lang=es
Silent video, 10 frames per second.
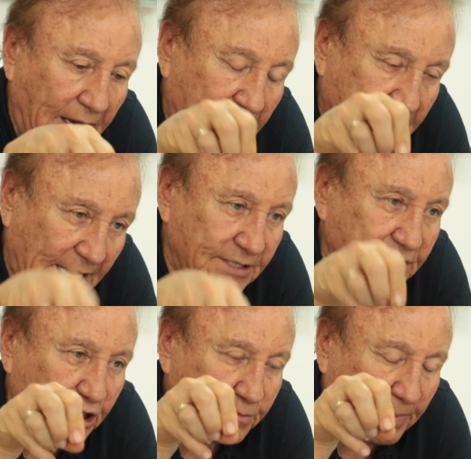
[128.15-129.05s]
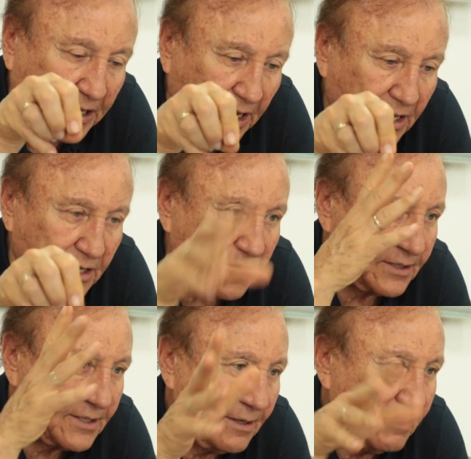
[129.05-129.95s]
en canchas
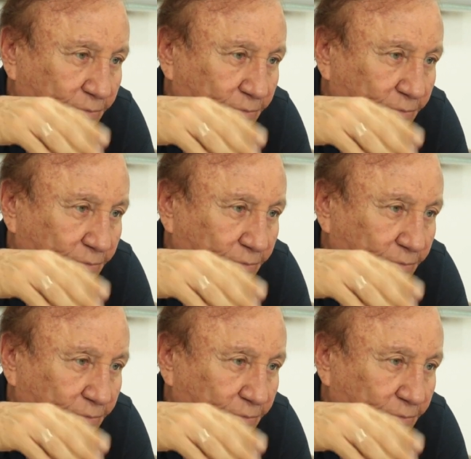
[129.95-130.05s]
pequeñas,